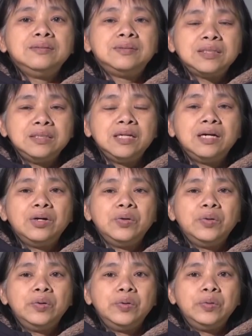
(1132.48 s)
真的，
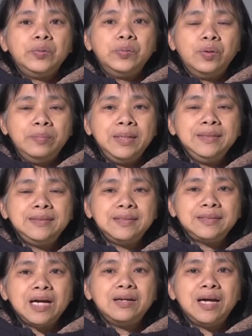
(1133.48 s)
我们得
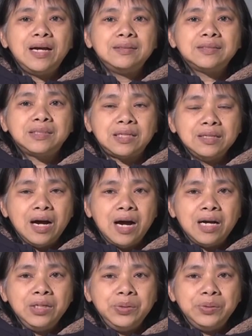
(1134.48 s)
到了神
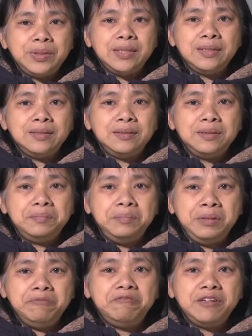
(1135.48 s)
儿女的。
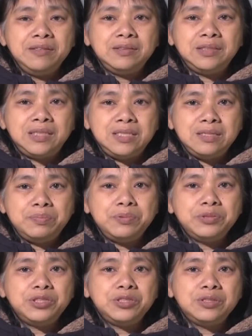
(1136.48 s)
名分岂不
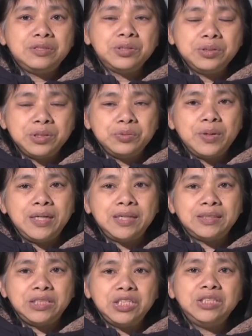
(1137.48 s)
是就是为了
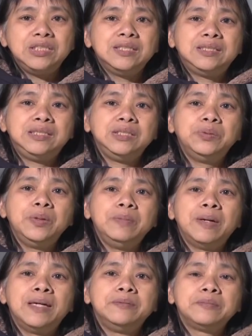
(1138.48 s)
先进的机会
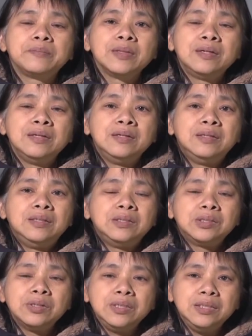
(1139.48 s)
吗？
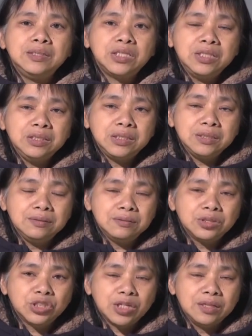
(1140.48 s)
所以先进
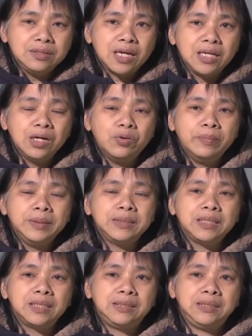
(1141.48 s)
神给了我们
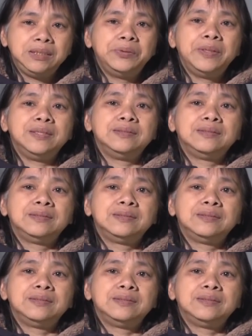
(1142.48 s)
这个机会，